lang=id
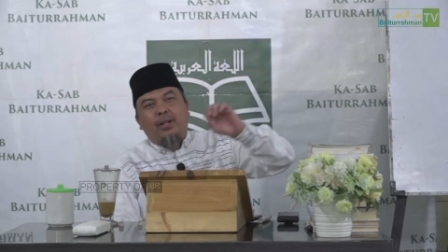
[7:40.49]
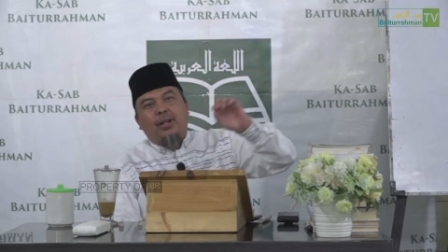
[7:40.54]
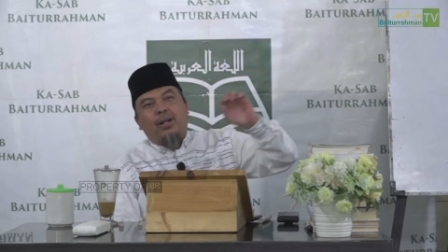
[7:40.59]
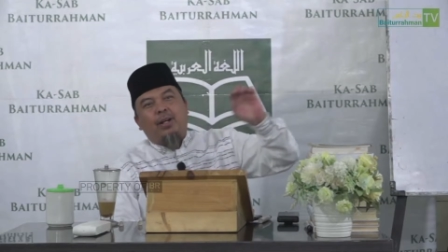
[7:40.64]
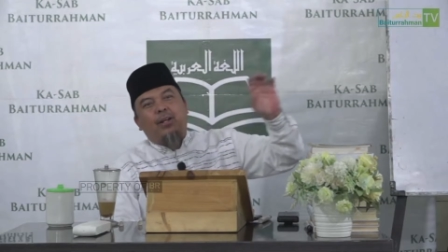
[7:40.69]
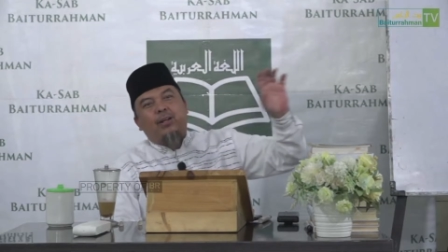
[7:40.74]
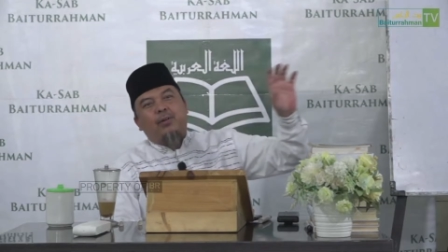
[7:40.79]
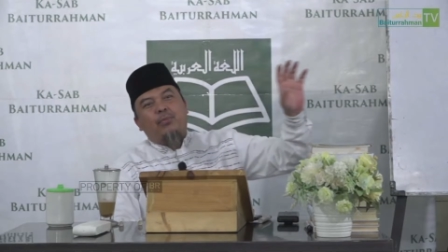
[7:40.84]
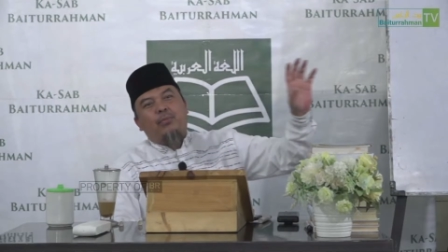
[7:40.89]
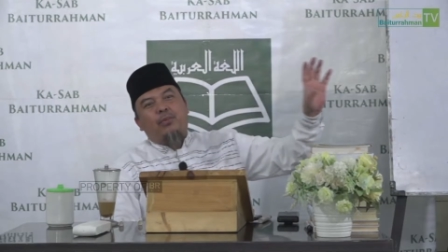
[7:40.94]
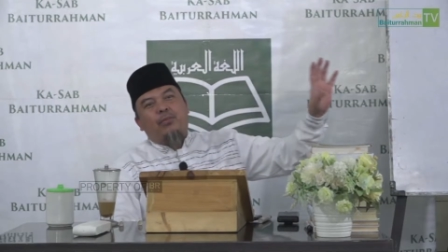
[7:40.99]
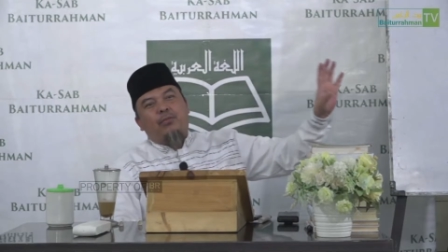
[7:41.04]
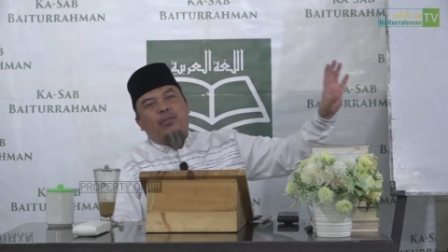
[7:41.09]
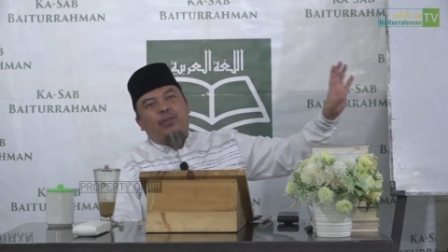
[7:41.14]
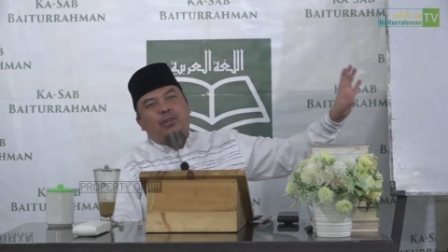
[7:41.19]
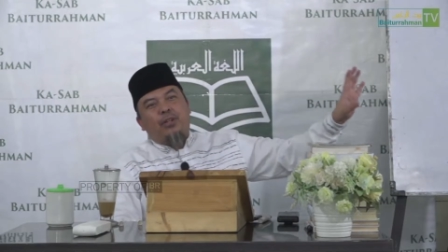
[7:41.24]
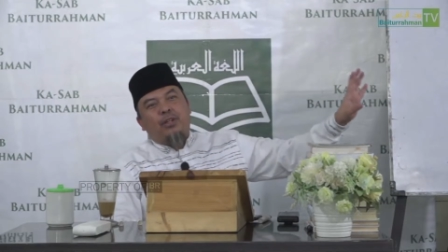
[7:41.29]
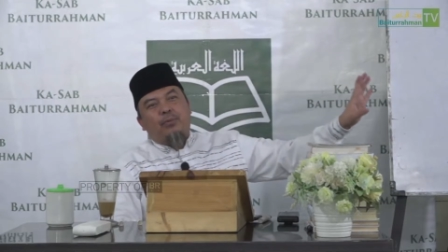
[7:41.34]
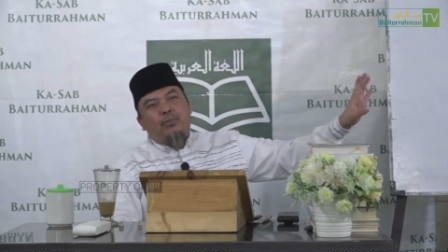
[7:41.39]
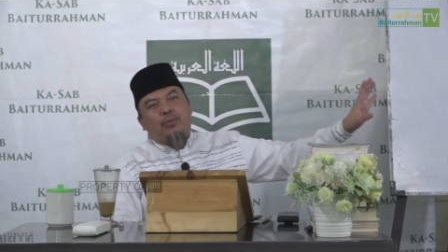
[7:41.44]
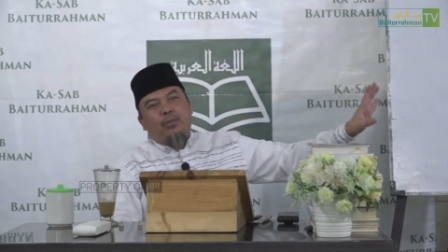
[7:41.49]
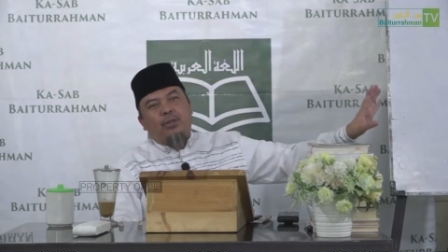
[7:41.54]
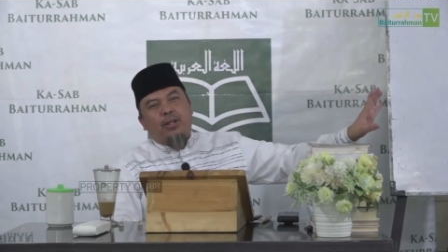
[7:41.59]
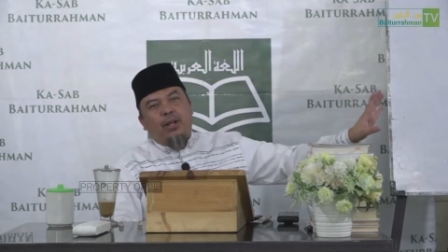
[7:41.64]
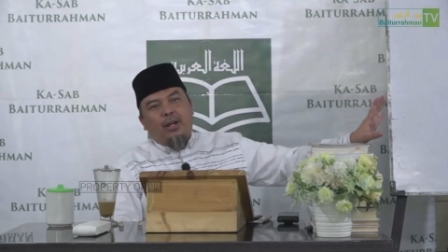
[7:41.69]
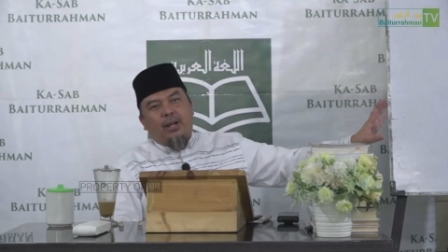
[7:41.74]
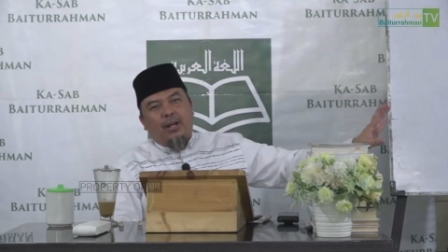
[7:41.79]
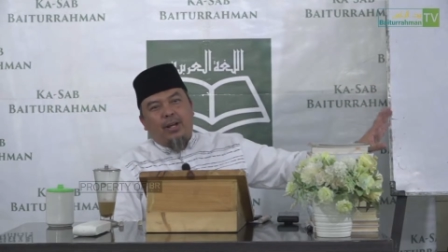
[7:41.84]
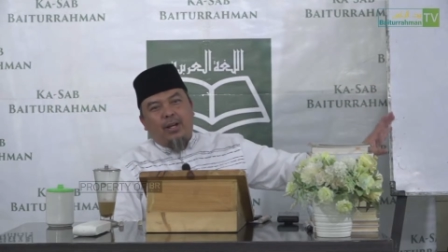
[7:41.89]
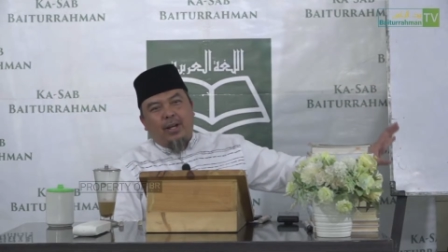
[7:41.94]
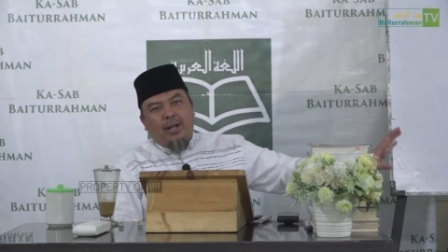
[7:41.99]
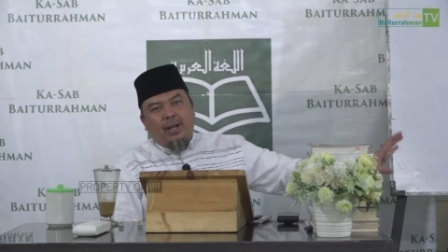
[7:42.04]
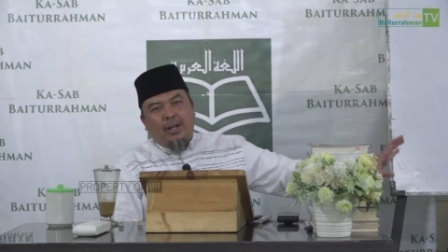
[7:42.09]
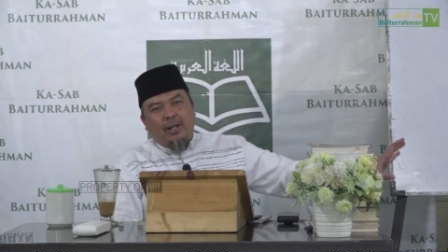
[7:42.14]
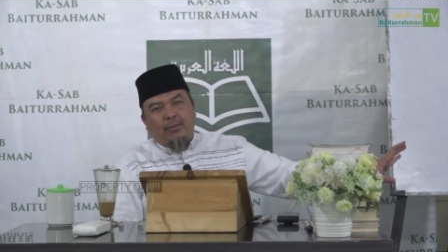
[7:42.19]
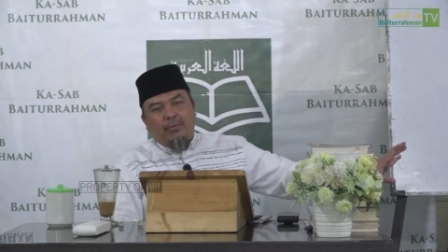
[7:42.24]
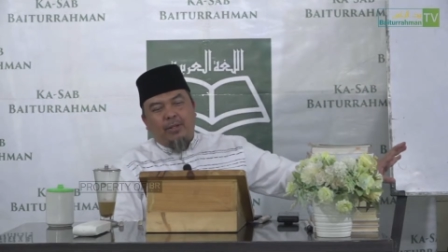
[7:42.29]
Kalau mufrodnya muzakar,